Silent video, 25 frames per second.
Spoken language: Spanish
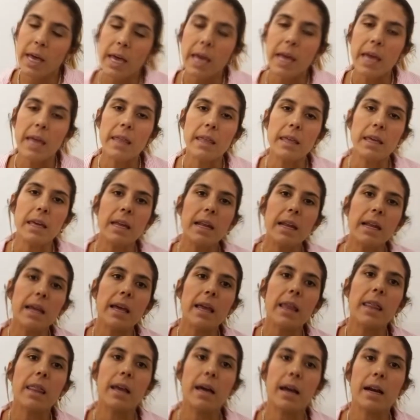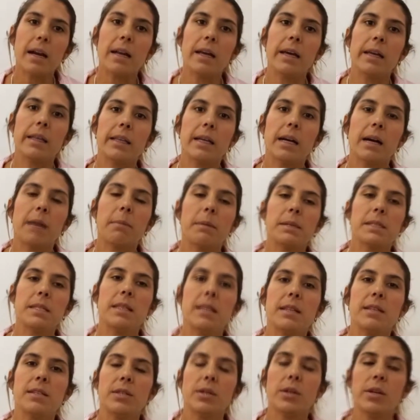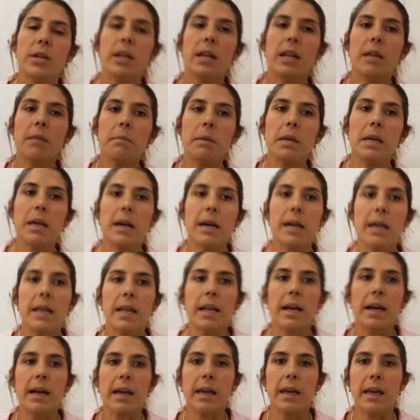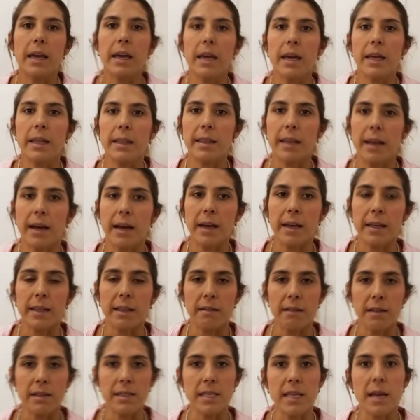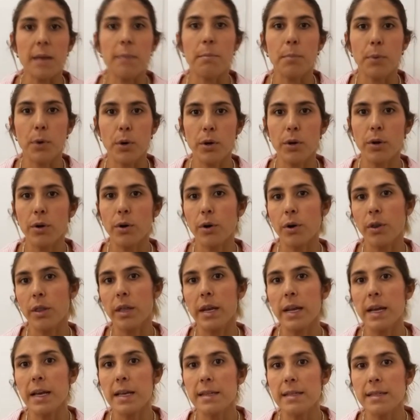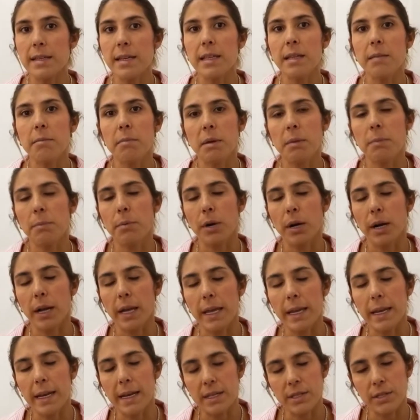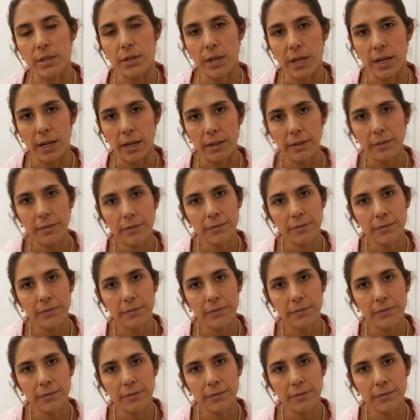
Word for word: ediles darle esta capacitación en ley Micaela que está establecida por ordenanza y también por ley nacional.